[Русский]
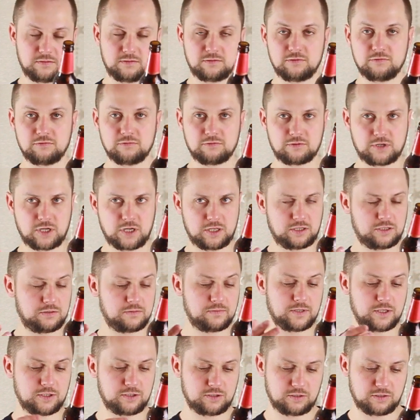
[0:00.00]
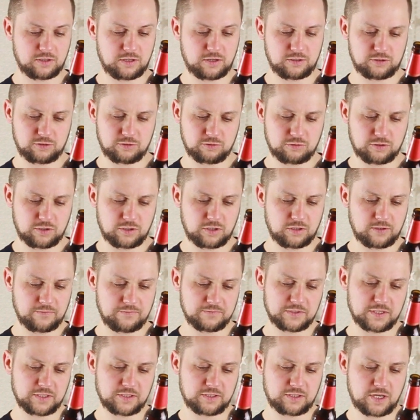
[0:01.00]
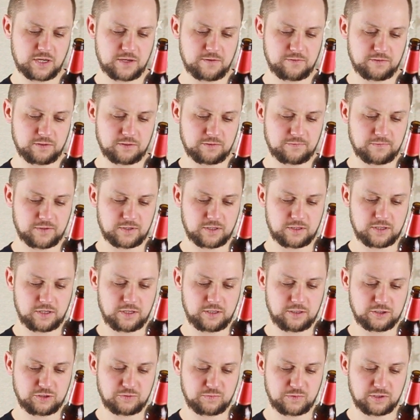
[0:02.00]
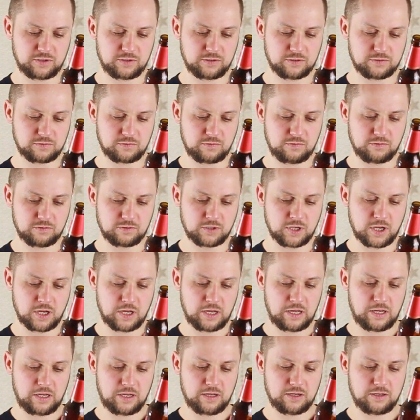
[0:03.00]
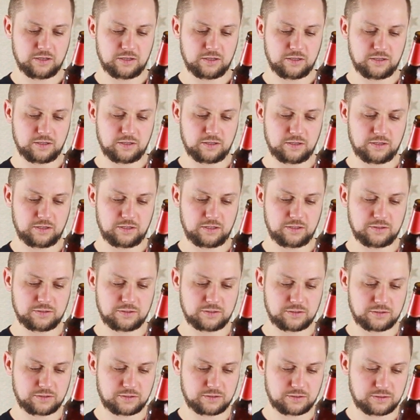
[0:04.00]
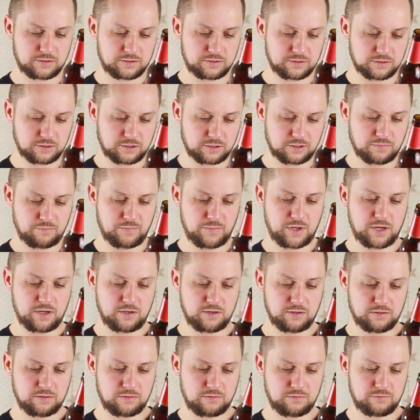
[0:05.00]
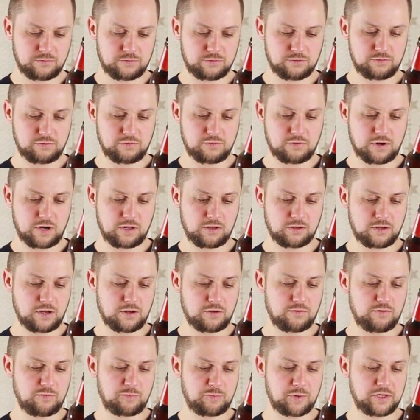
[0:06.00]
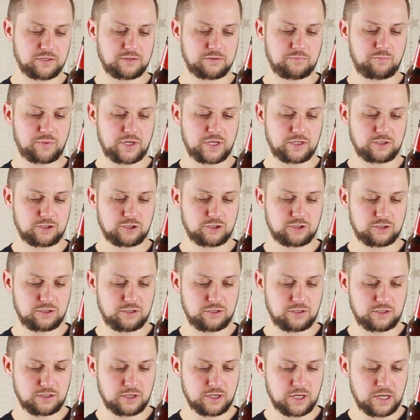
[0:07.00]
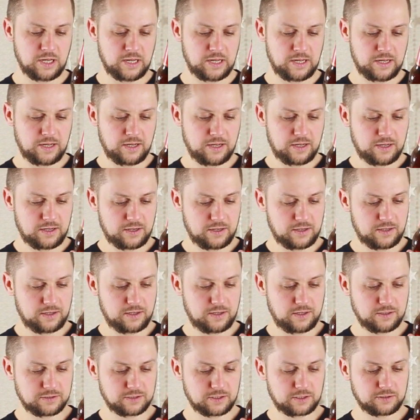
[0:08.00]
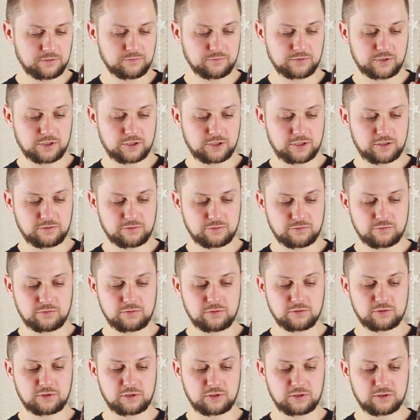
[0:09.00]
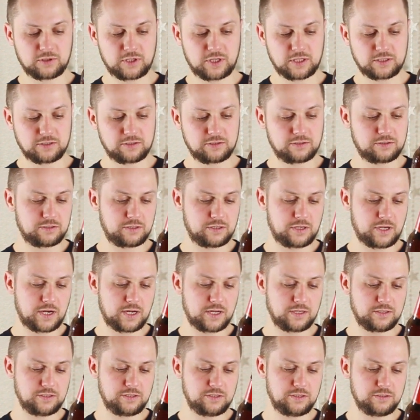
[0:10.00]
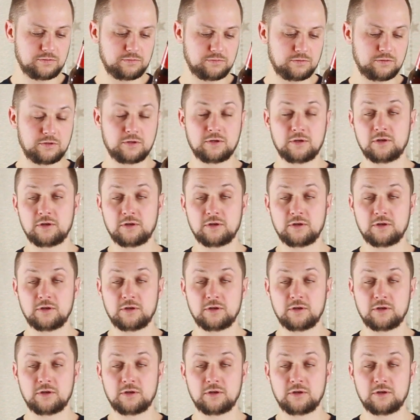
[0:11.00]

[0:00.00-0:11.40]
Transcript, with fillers: Ну, вот Катя спрашивает, а что, что там в составе? Нет, вода, ячменный солод, э, рис, хмель. Все, алкоголь 5,4, э, экстрасенс экстрактивность начальных сусла 13,1.